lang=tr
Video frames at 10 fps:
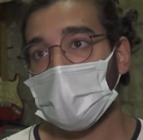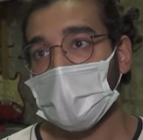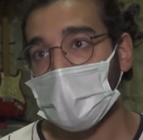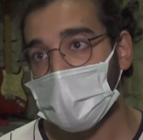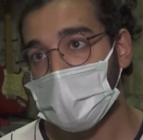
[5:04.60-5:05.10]

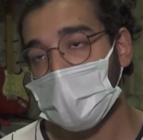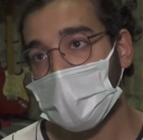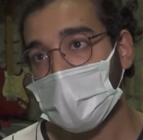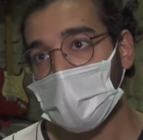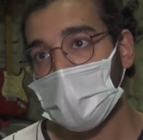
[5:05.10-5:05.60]
onların
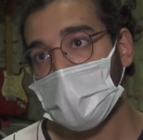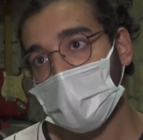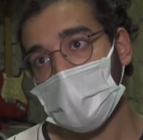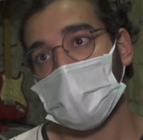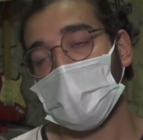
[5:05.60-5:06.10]
istekleri ve
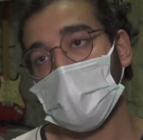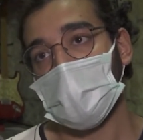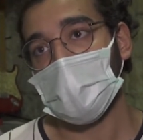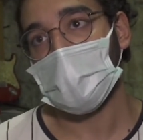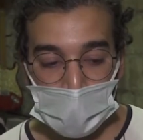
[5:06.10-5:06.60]
ihtiyaçları.
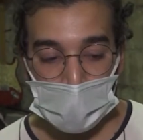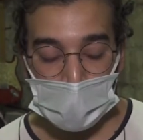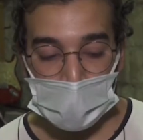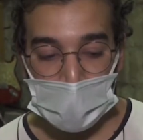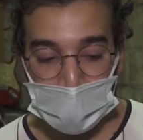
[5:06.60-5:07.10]

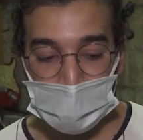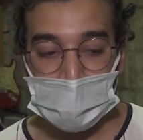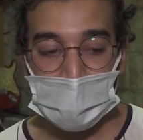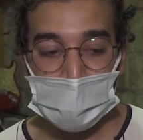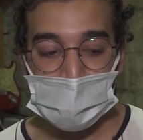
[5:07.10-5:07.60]

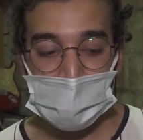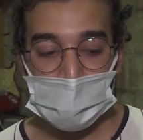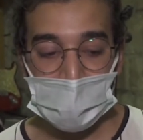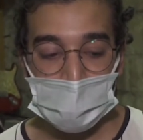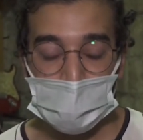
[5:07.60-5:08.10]
Geldikleri
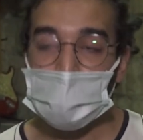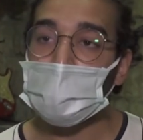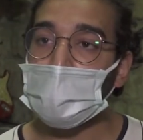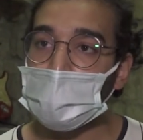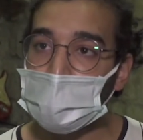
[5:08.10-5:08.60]
zaman
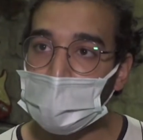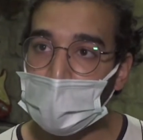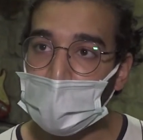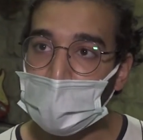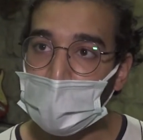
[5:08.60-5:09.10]
mutlu
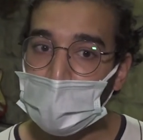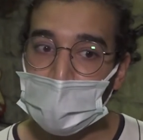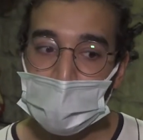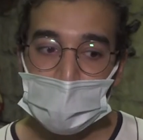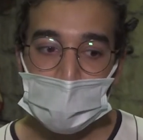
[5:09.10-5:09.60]
olsunlar.
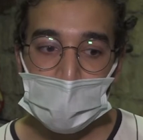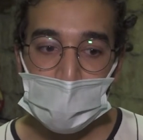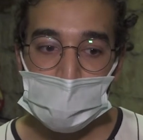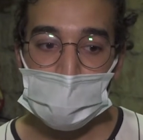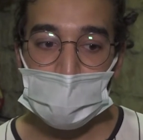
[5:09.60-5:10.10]
E,
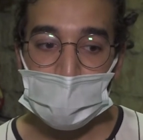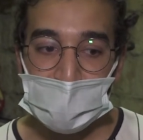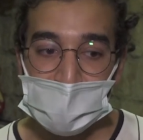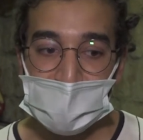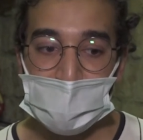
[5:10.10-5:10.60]

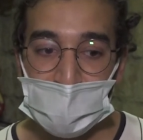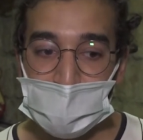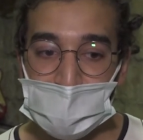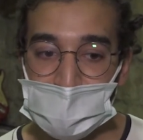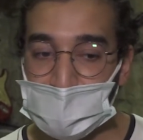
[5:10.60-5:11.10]
enstrümanı
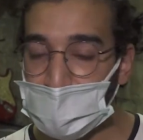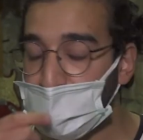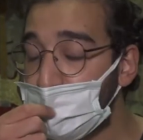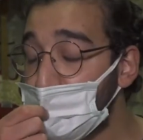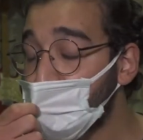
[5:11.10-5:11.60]

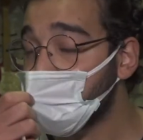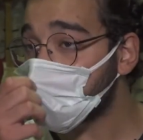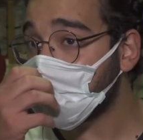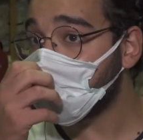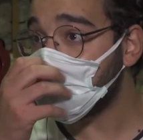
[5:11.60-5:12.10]
sevebilsinler, müziği
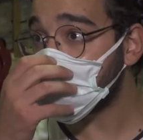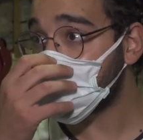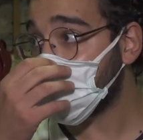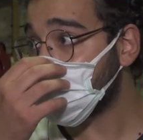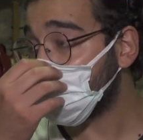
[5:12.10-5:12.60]

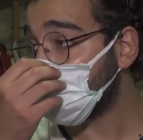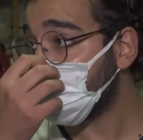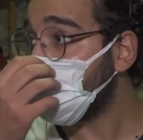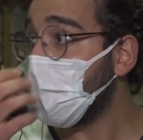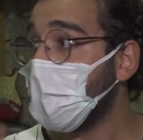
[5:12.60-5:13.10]
sevebilsinler. Çünkü